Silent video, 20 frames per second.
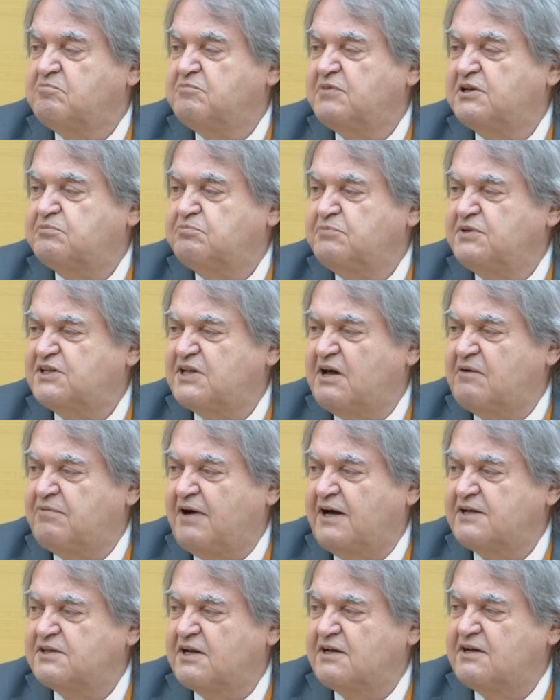mit
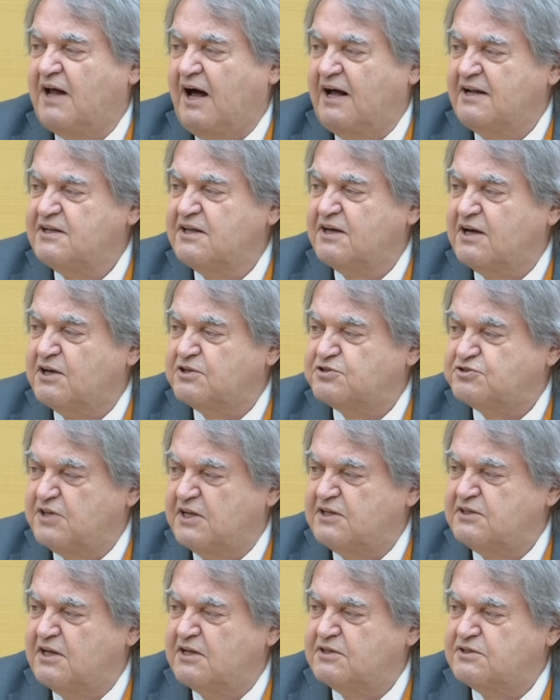Mitarbeitern anderer
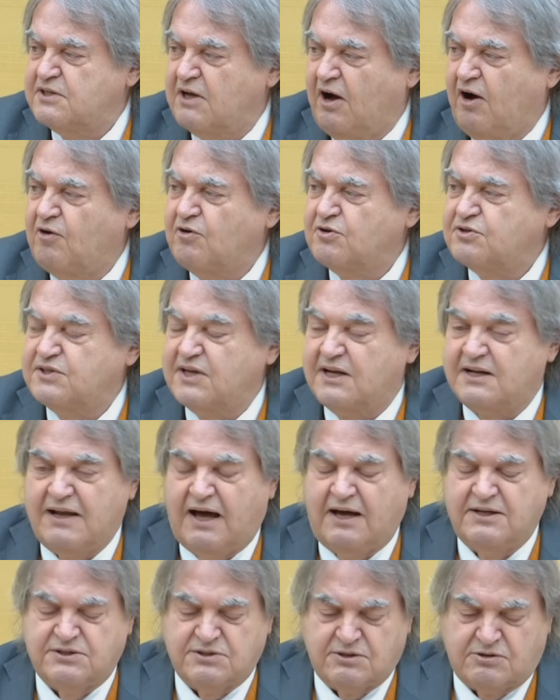Sender, die auch die
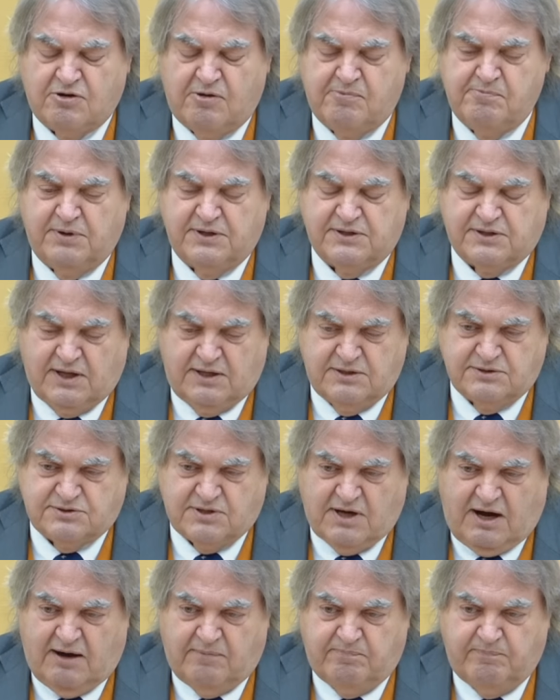gleiche Kompetenz
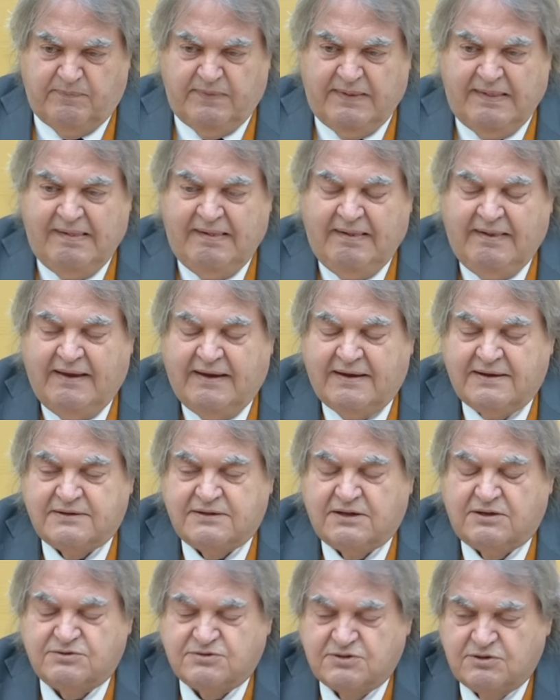haben.
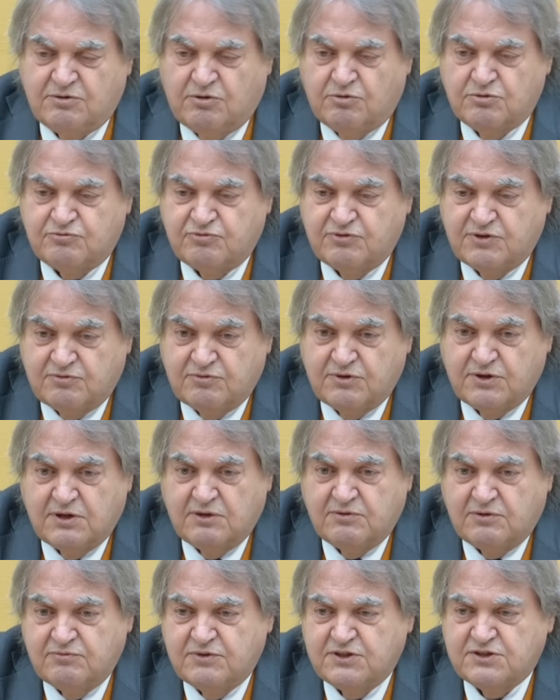Das, und wir
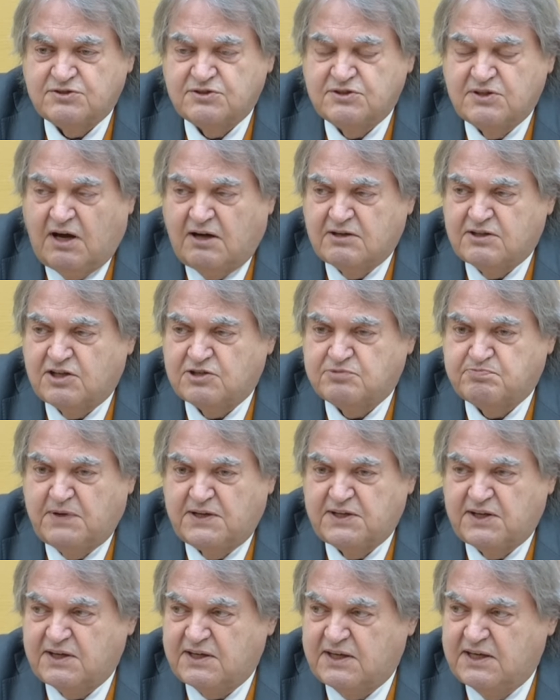wissen ja, dass bei
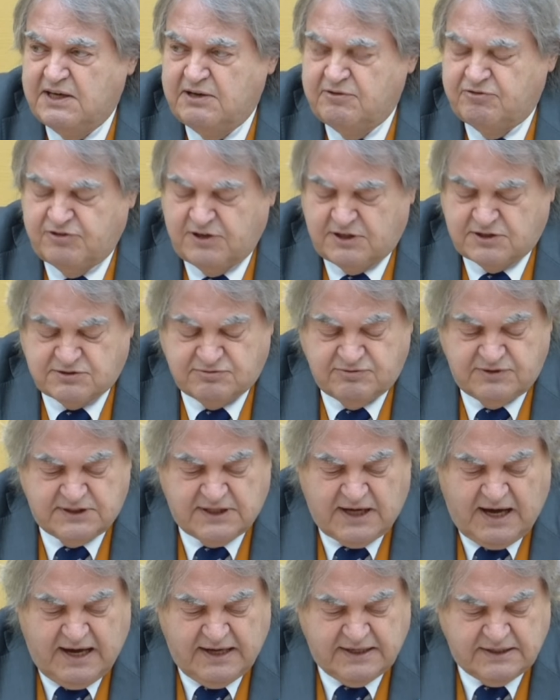der KEF jetzt
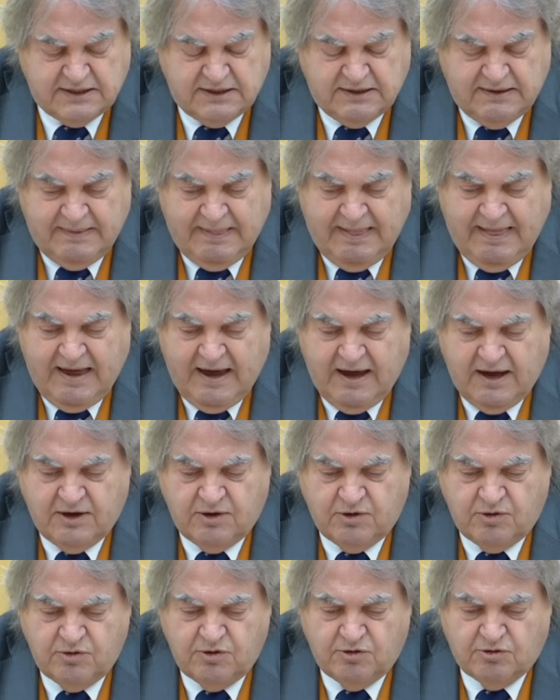wieder eine
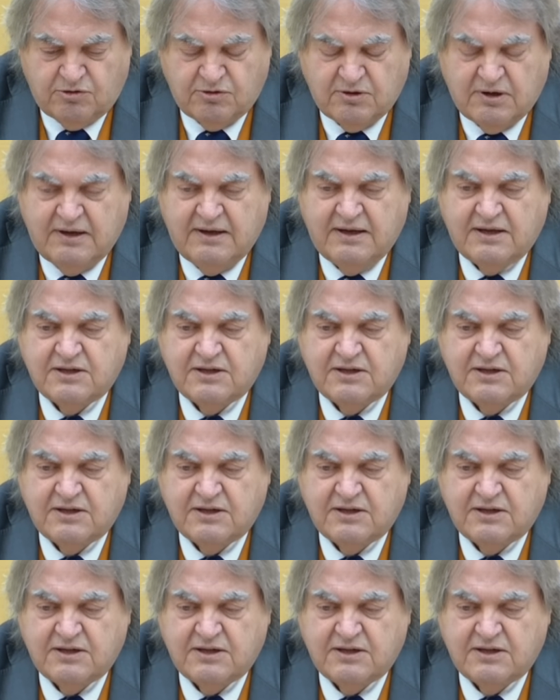Erhöhung